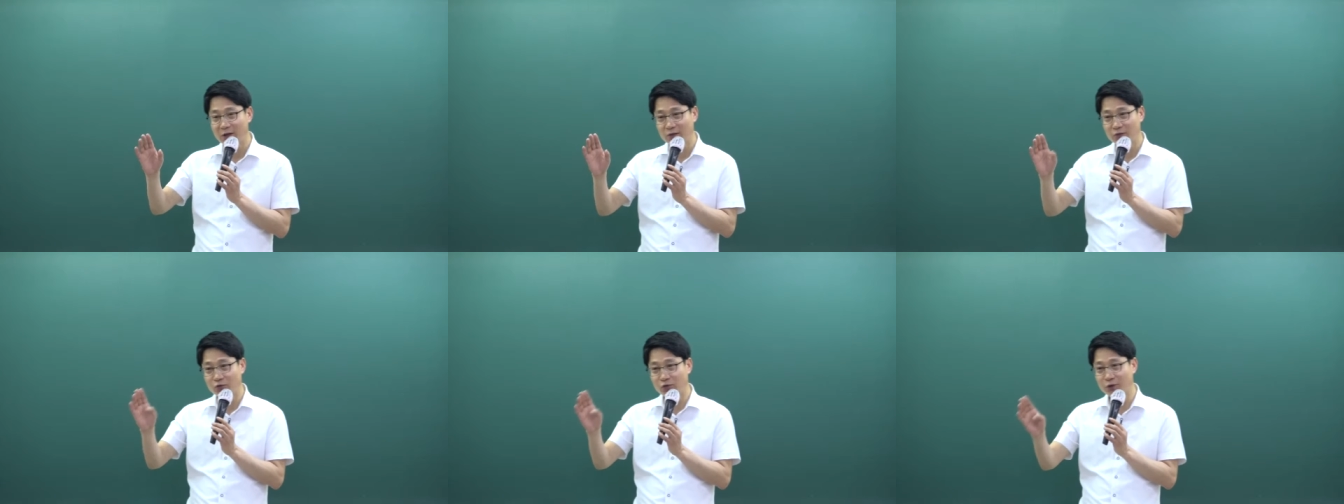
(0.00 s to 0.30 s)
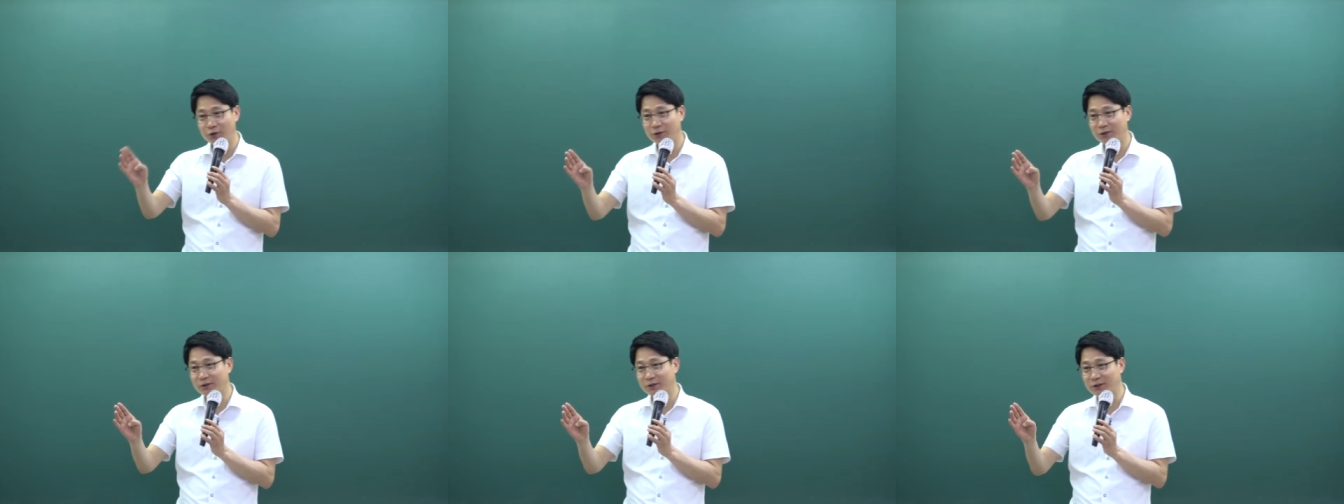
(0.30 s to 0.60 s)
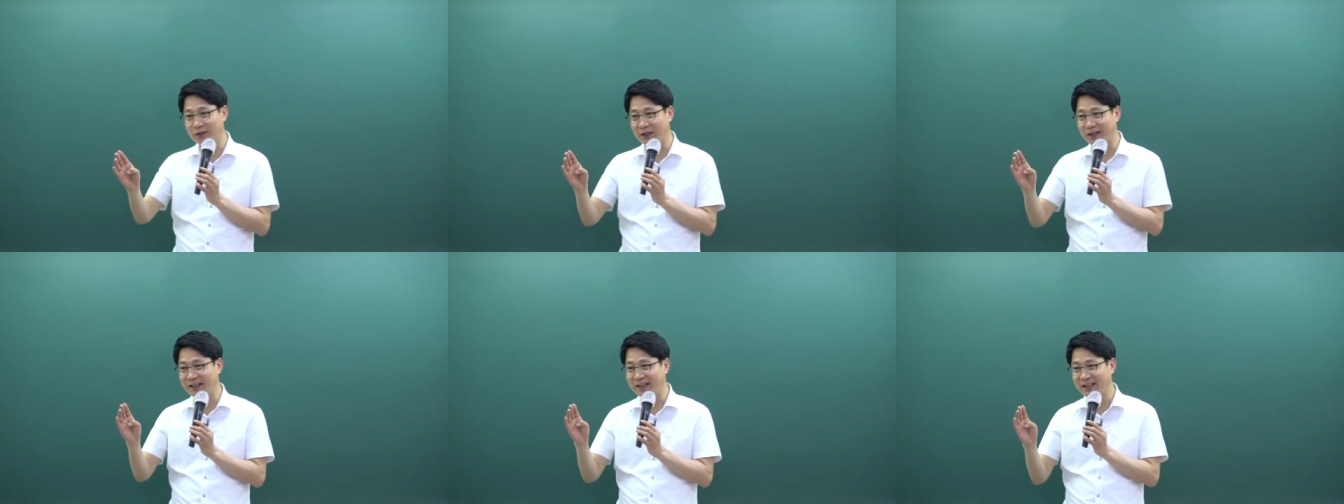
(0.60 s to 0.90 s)

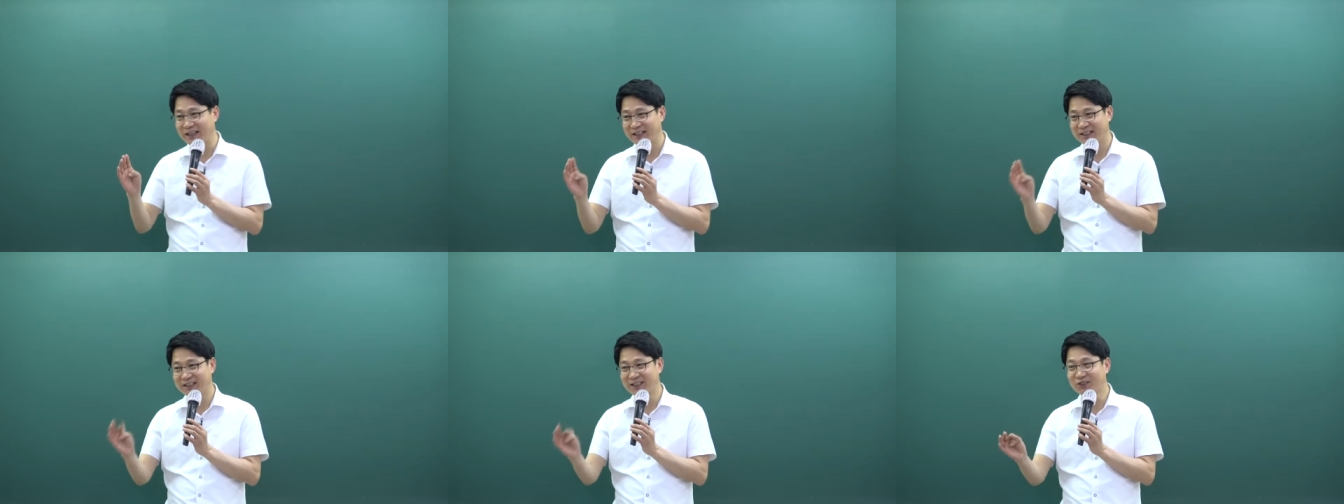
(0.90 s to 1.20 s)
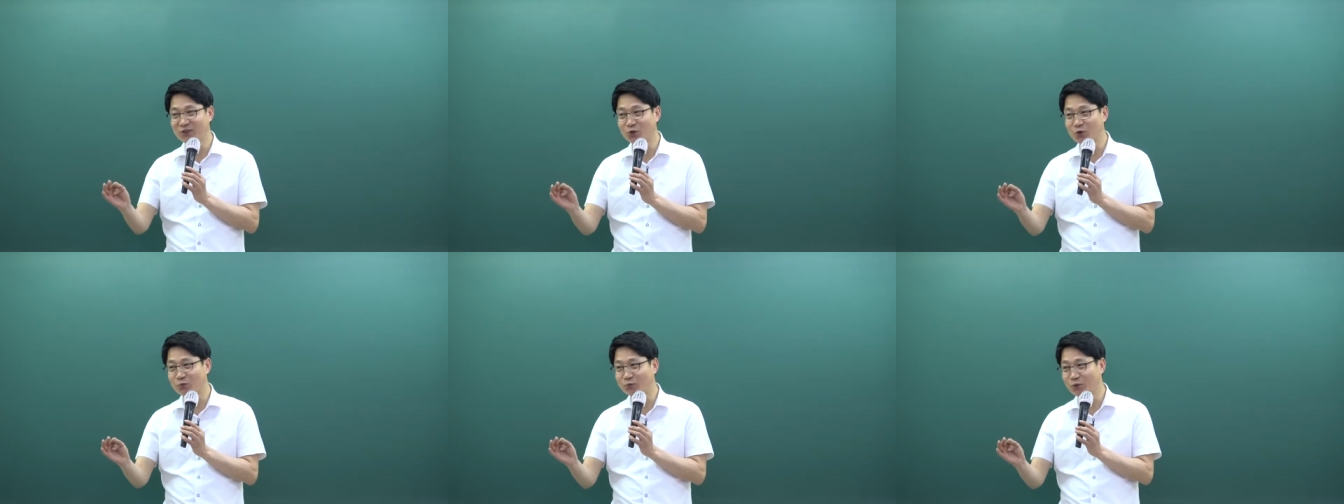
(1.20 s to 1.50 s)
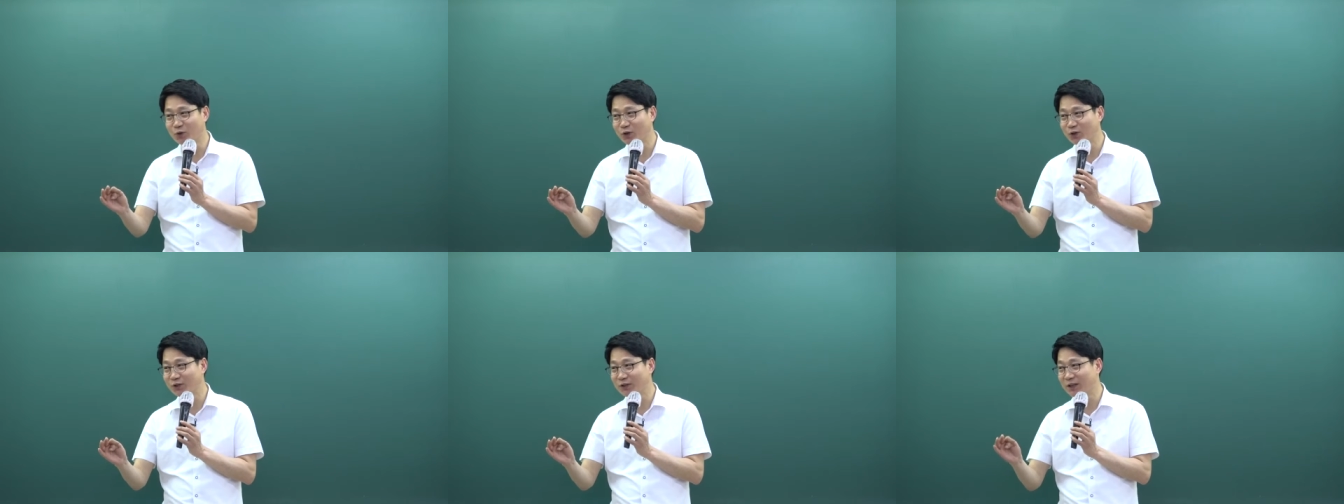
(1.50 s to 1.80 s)
취득세,
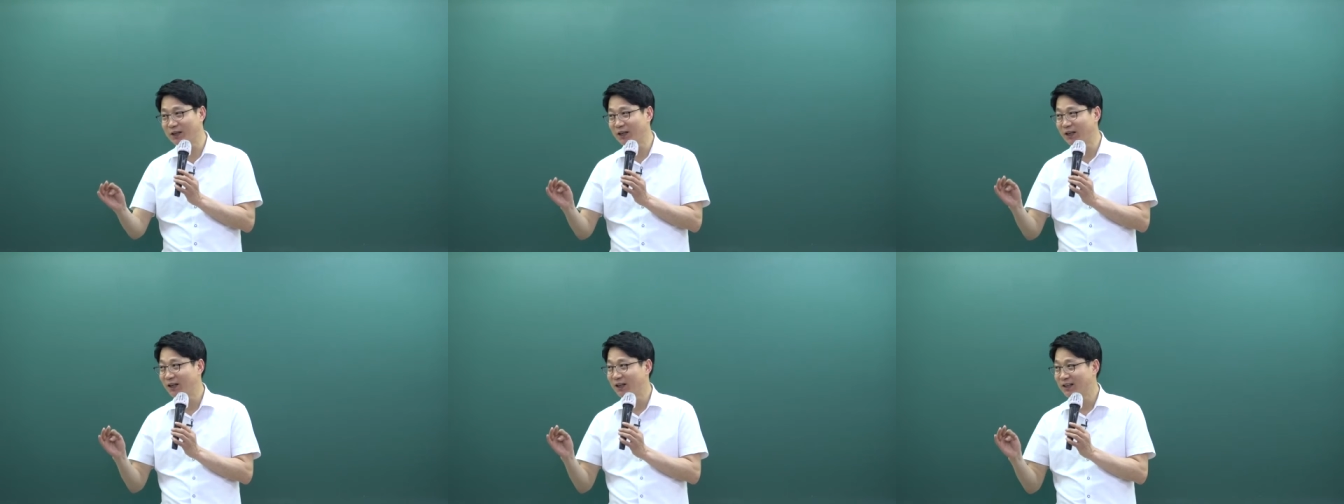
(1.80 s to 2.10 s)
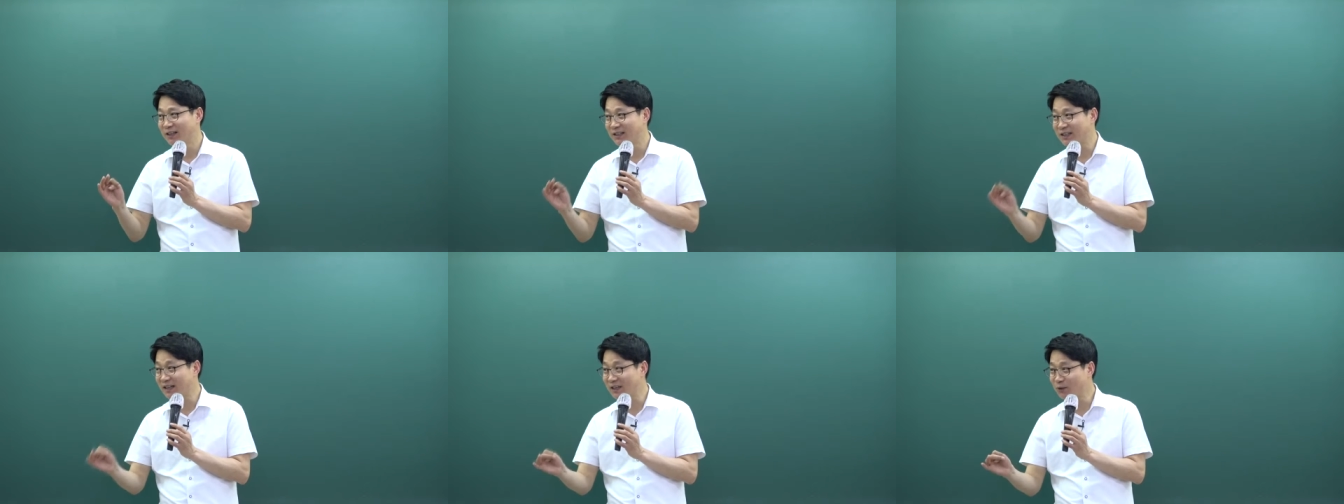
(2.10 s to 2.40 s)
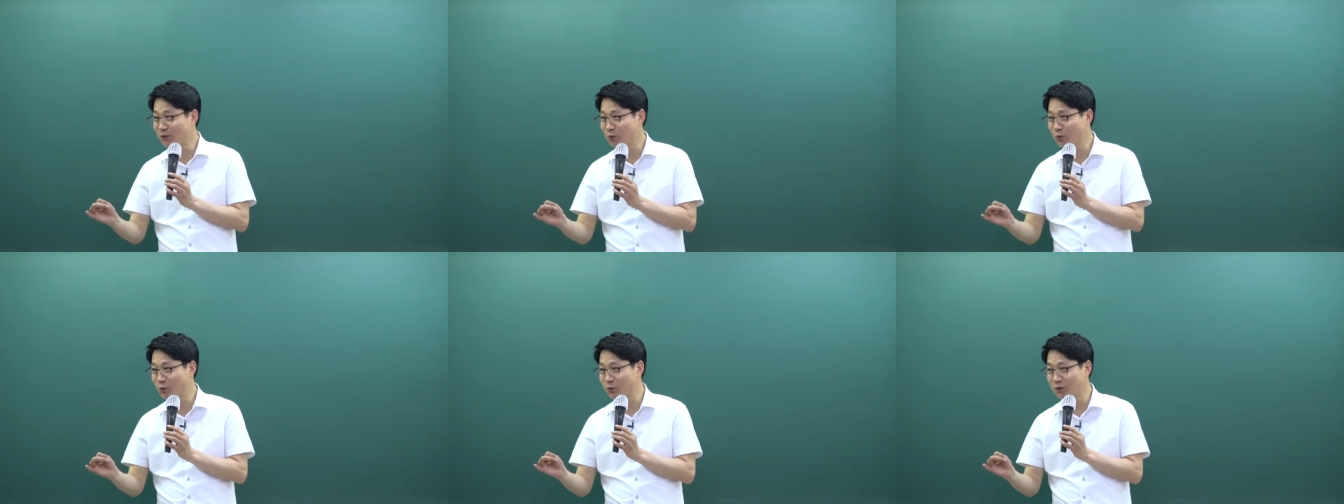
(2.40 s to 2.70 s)
등록면허세,
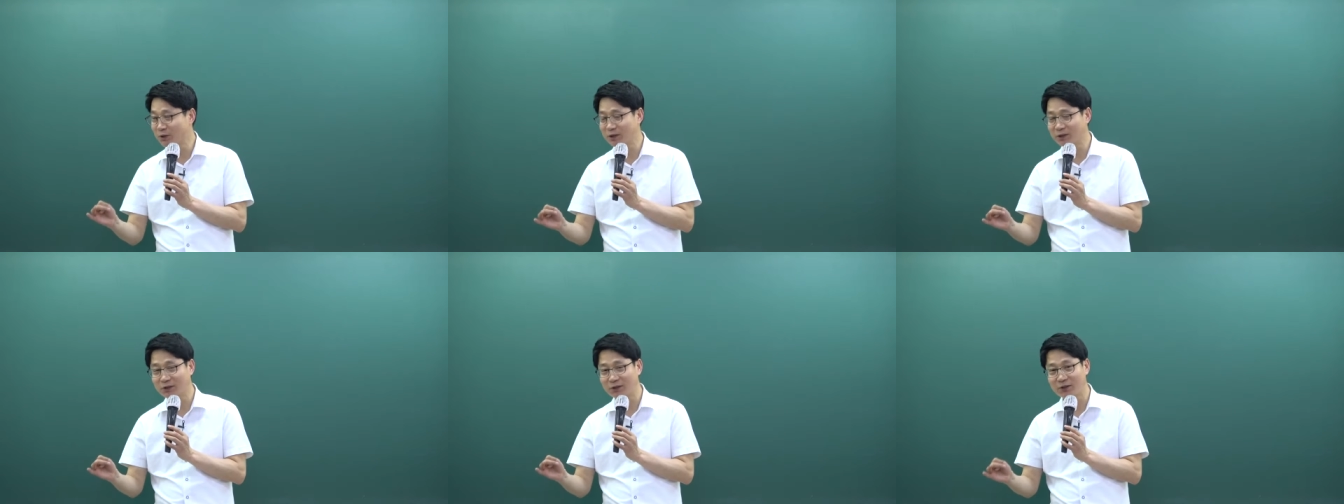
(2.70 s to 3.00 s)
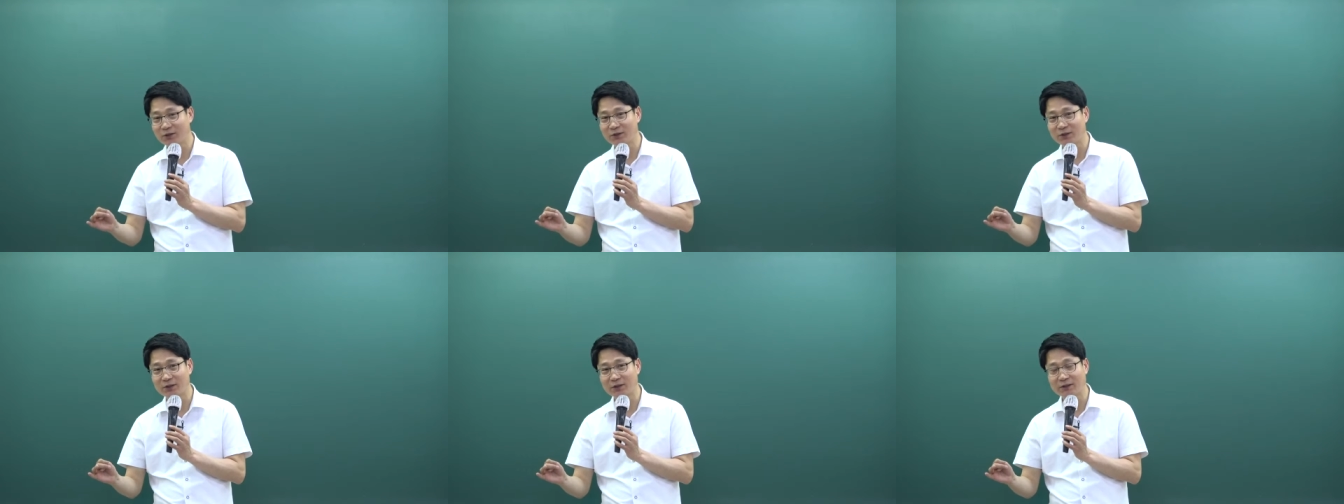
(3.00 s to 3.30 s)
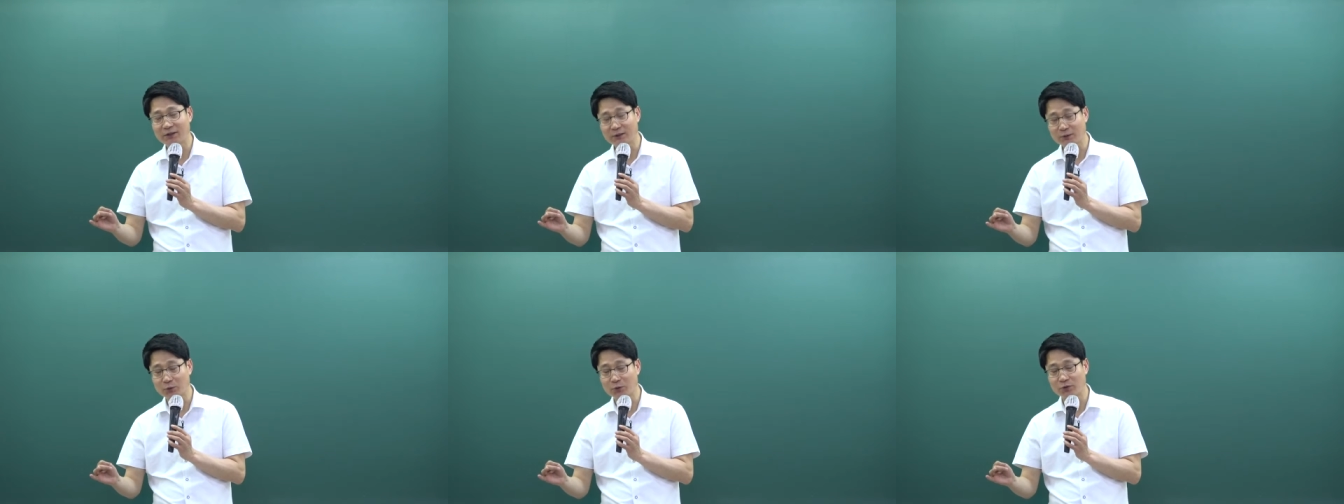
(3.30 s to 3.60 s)
상속세 증여세,
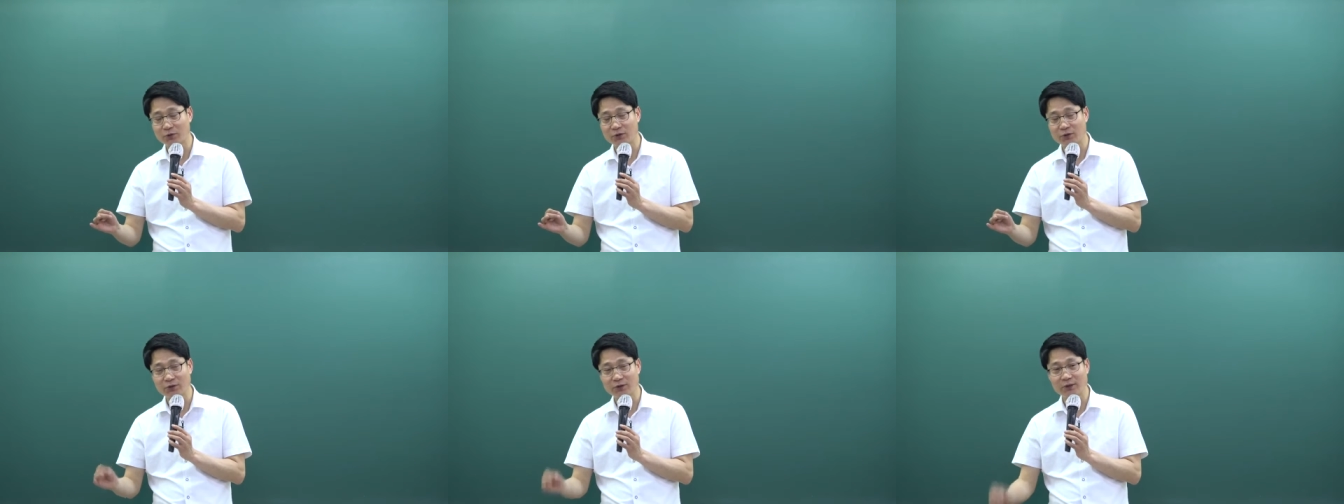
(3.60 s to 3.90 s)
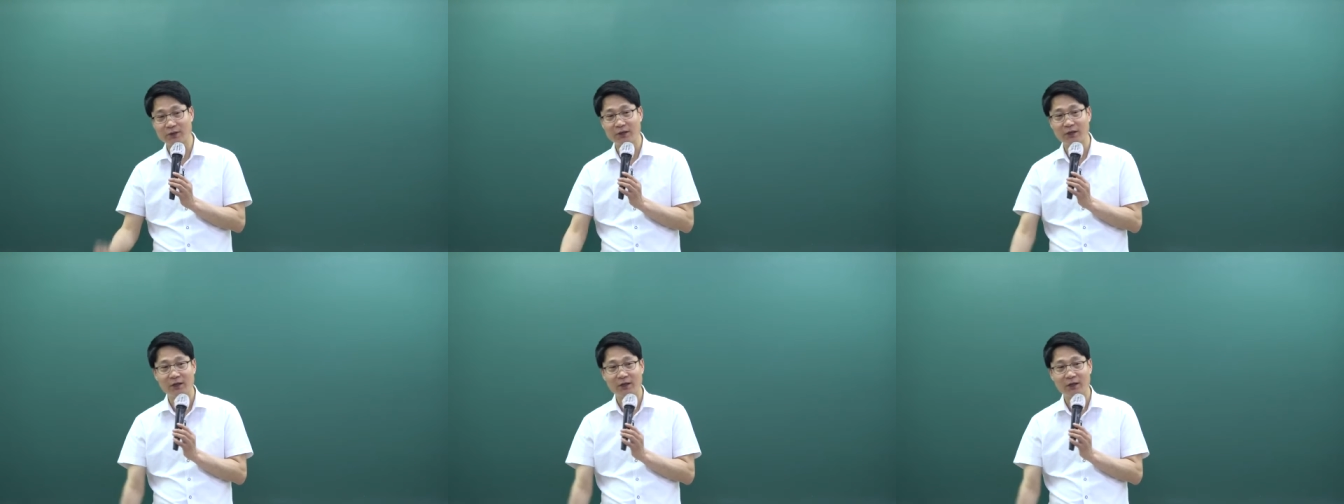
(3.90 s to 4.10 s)
상속증여세.